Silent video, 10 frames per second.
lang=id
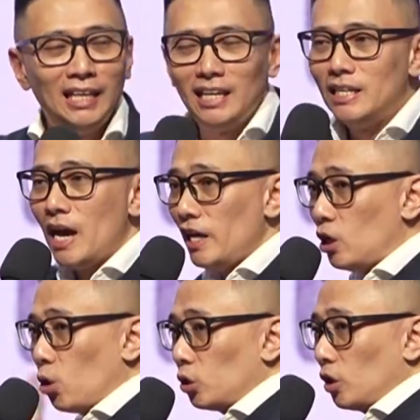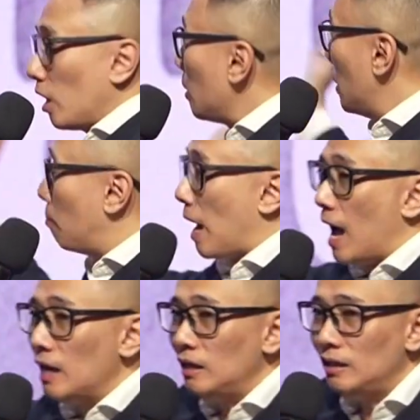dia ikut
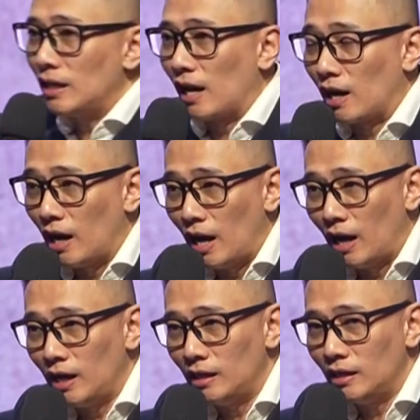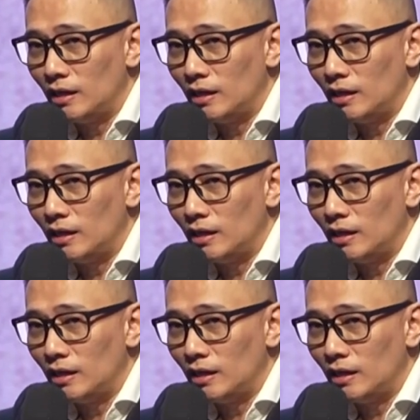nyebrang karena